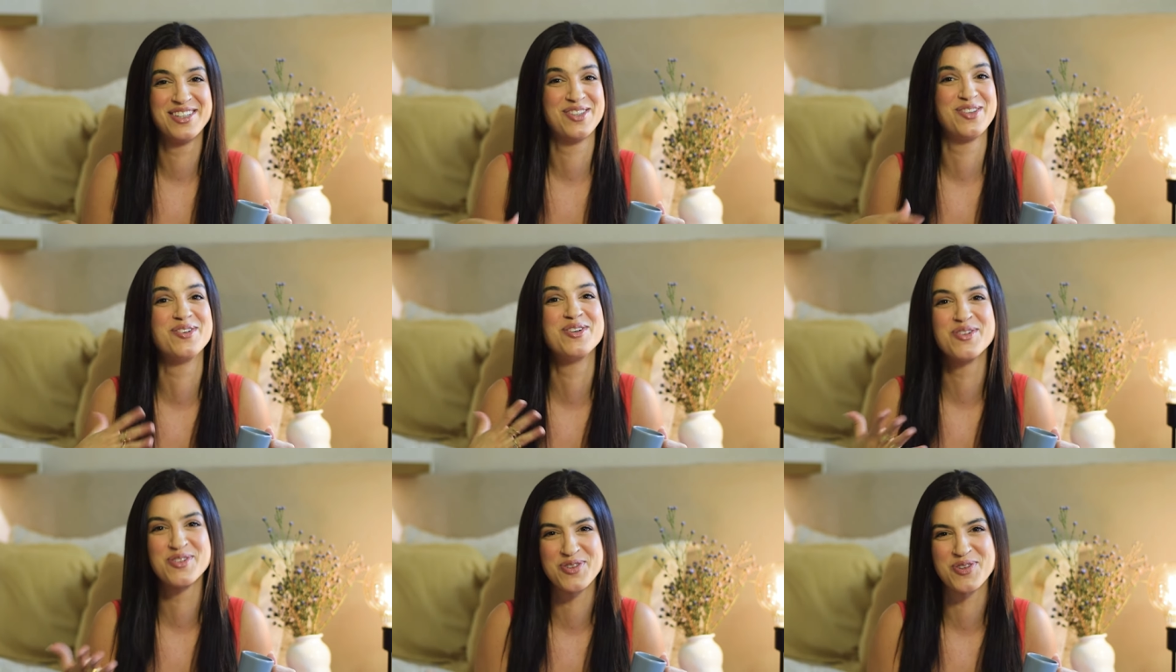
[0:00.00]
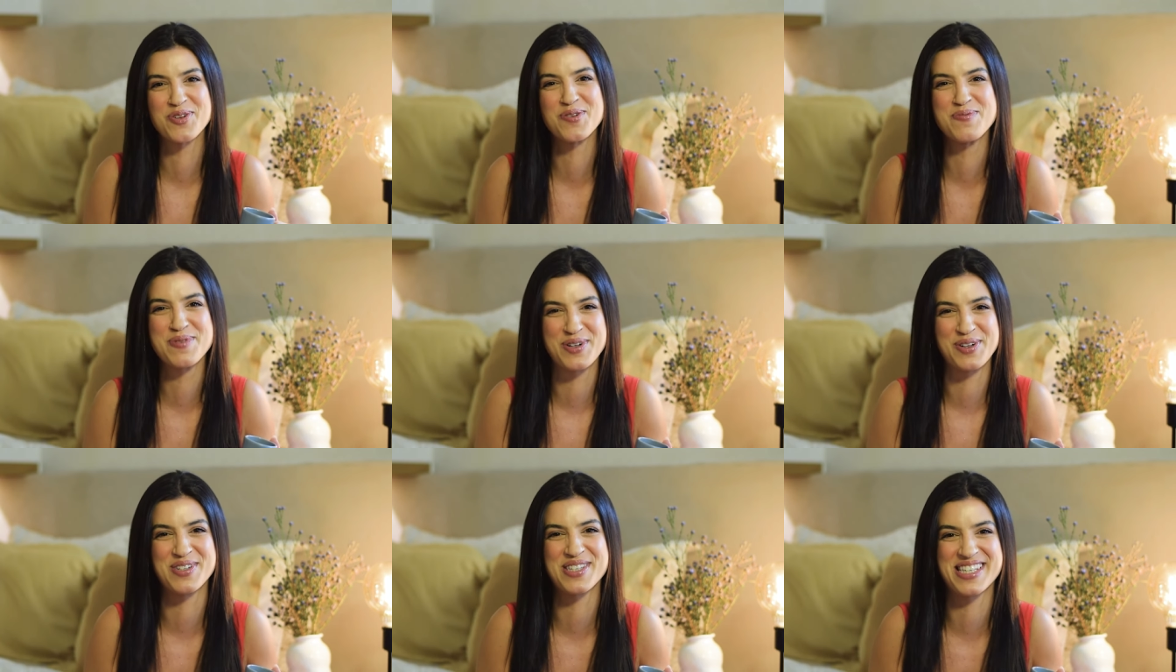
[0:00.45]
No
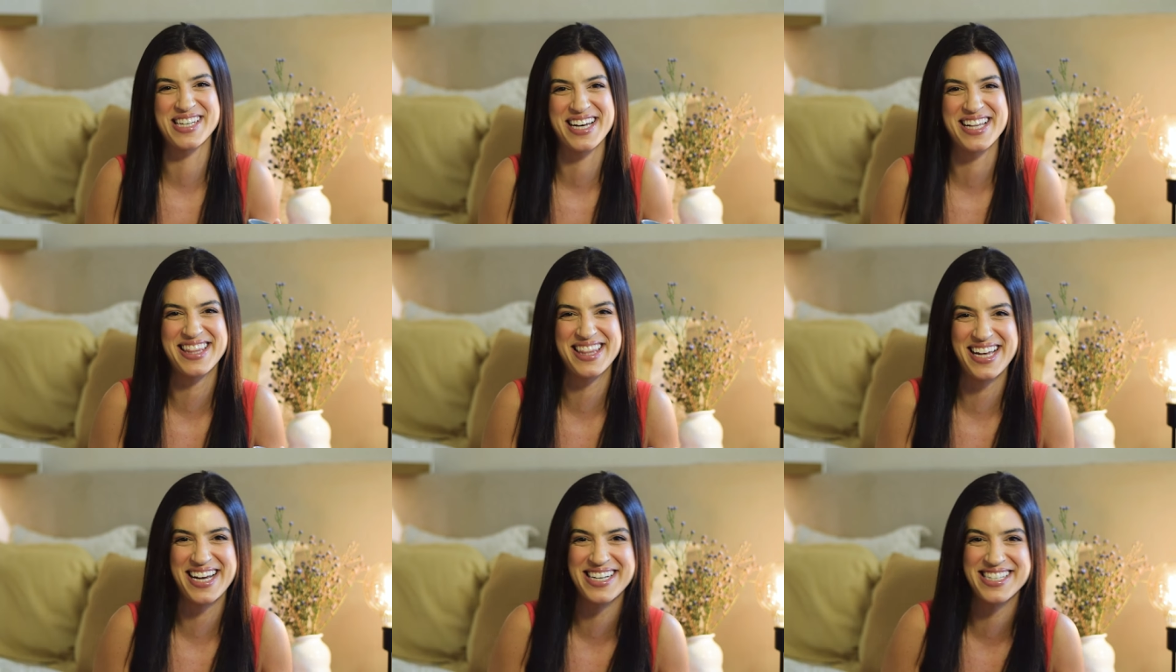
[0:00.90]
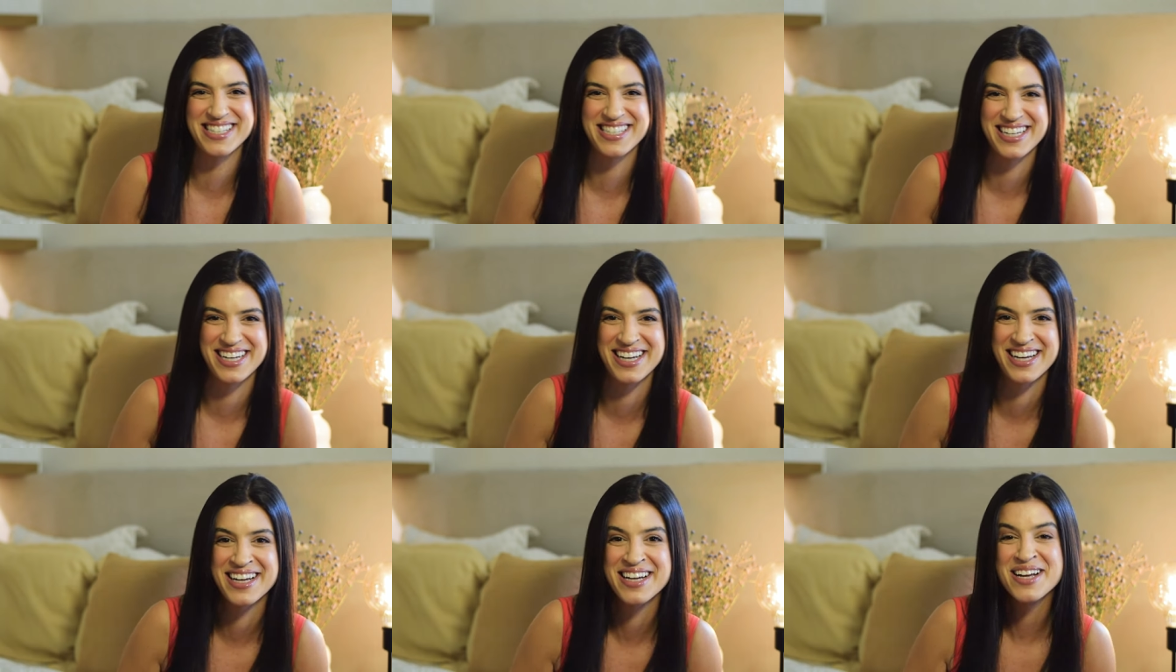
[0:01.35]
YouTube, com certeza,
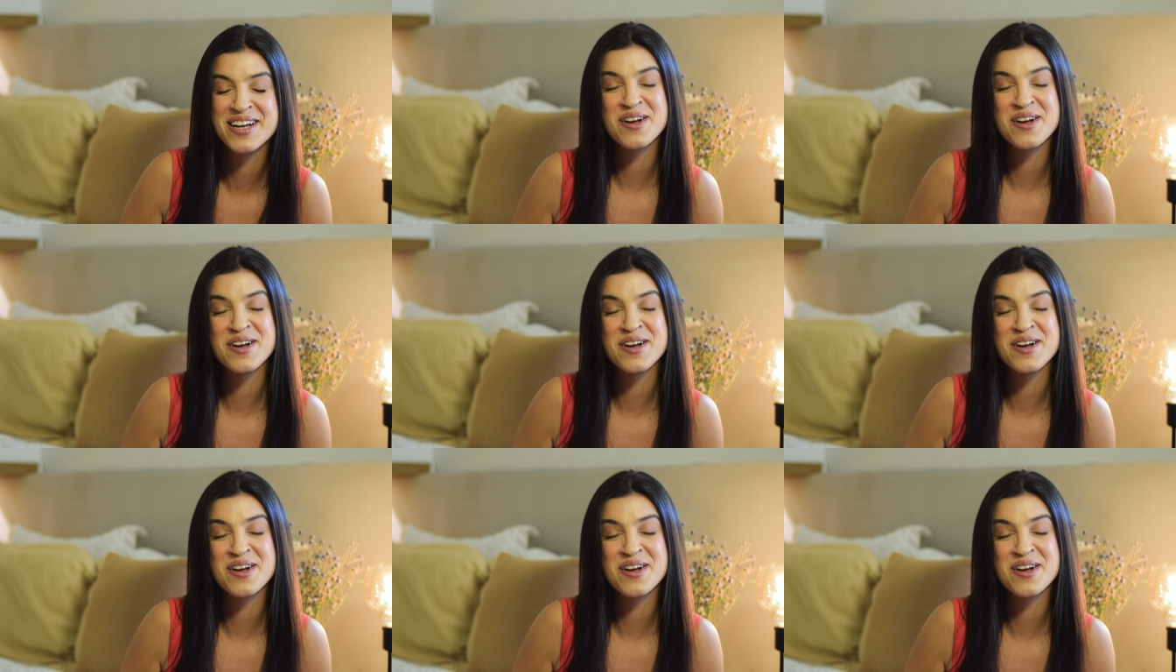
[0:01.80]
né?